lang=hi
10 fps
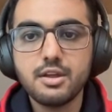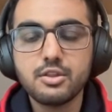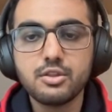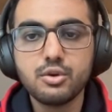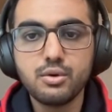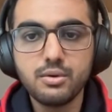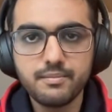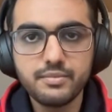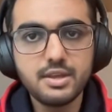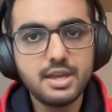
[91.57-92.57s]
तो
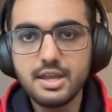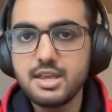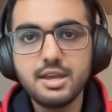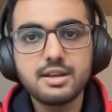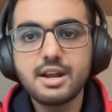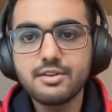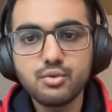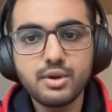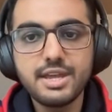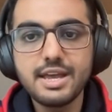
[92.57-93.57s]
एक एक
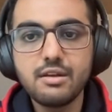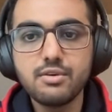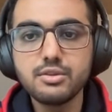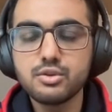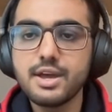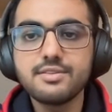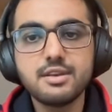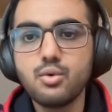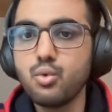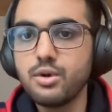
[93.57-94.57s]
क्लास होगी एल वन तो
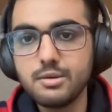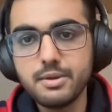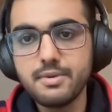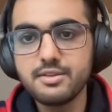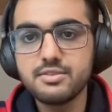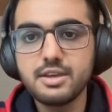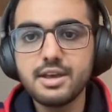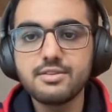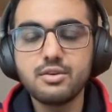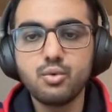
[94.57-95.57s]
ऐसी गूगल भी भेजती है
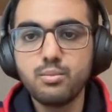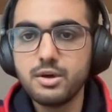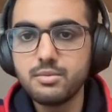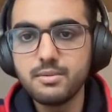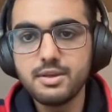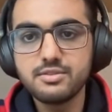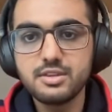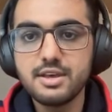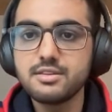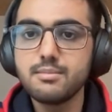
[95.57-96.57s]
ऐसी ऊबर भी
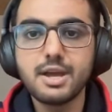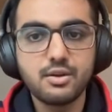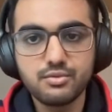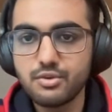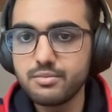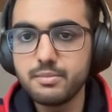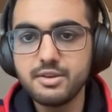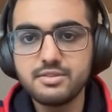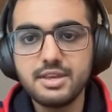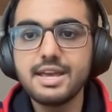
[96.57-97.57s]
भेजती है ऐसी माइक्रोसॉफ्ट भी
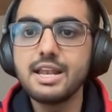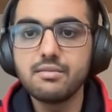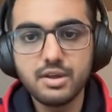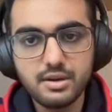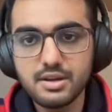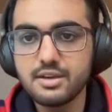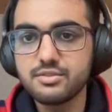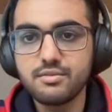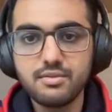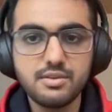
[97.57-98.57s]
भेजती है एल वन
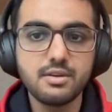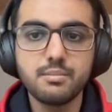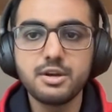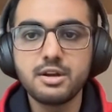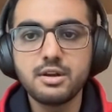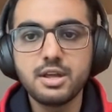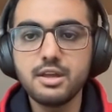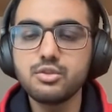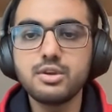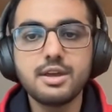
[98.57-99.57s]
क्लास ऑफ वीजा पे
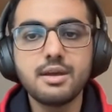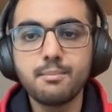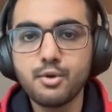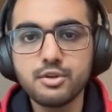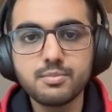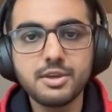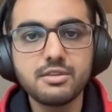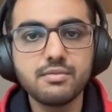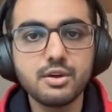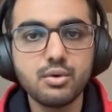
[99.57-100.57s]
ठीक है तो ये एम्प्लॉय
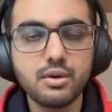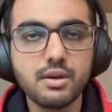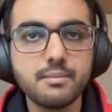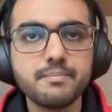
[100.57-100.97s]
स्पेसिफिक हो गया